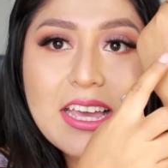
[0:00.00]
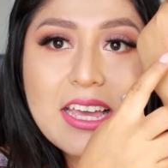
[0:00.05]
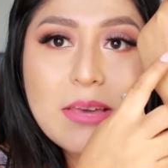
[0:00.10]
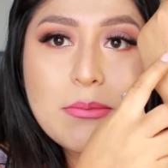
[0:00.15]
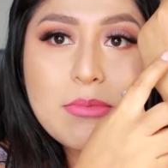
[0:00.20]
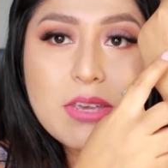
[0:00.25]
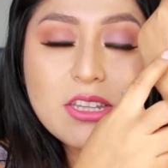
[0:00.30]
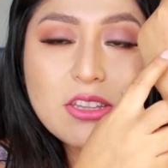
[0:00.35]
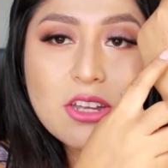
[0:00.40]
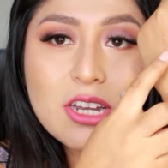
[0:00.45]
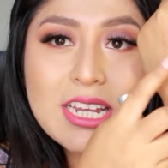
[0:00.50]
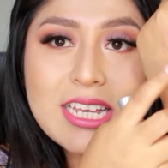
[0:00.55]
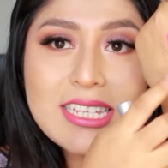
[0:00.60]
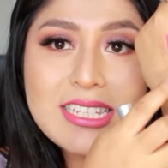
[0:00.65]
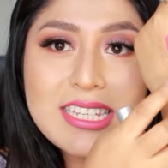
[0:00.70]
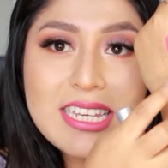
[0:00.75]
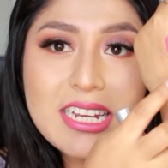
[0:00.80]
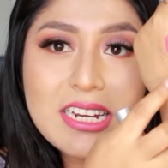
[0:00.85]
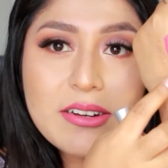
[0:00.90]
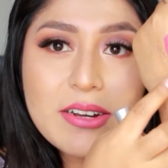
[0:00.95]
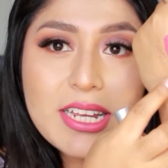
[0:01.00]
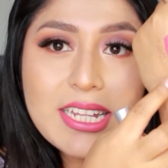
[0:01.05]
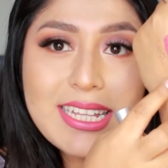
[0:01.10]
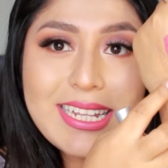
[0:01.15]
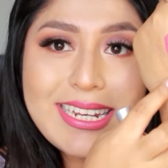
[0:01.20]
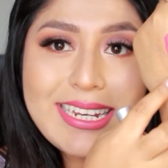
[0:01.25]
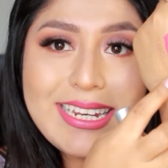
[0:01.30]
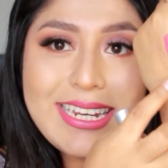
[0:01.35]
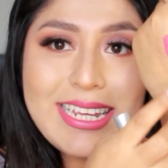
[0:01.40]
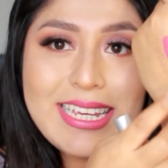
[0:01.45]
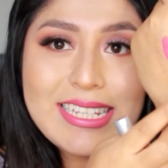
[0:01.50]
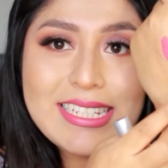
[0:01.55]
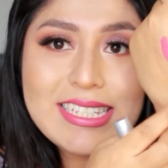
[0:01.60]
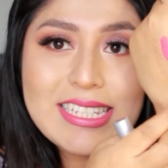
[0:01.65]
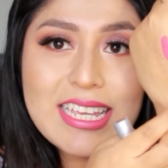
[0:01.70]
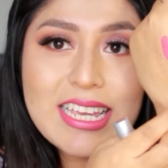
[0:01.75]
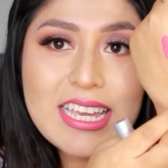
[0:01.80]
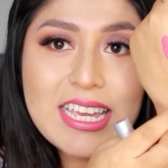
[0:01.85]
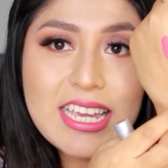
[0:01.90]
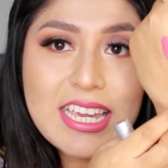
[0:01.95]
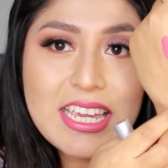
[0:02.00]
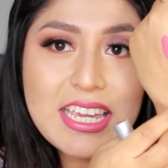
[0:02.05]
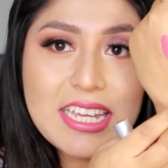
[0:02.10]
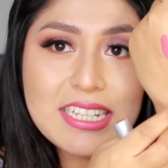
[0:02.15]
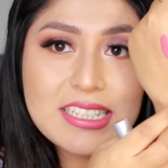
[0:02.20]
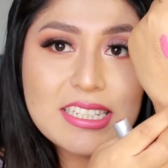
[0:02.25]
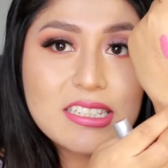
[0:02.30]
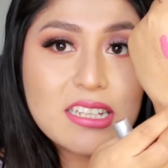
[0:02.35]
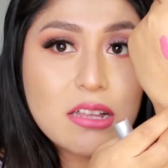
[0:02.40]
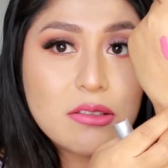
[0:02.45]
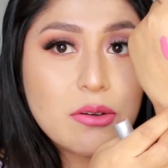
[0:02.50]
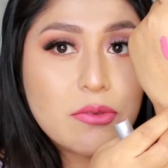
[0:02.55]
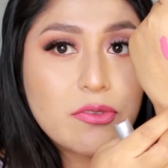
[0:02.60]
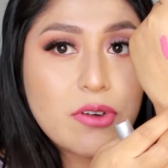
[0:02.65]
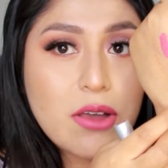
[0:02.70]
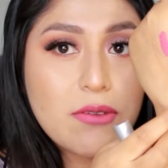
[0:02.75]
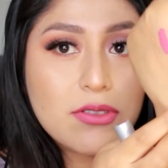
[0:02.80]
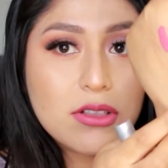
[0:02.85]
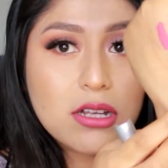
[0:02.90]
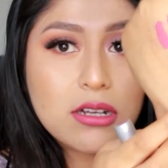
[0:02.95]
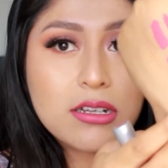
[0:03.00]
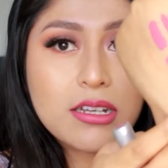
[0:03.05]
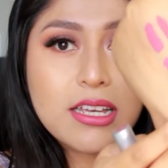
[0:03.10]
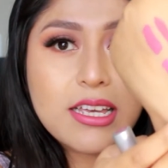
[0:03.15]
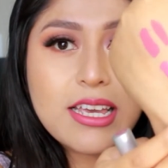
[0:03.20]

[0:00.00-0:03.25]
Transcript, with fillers: Victoria's Secret, NYX y este es el de Revlon.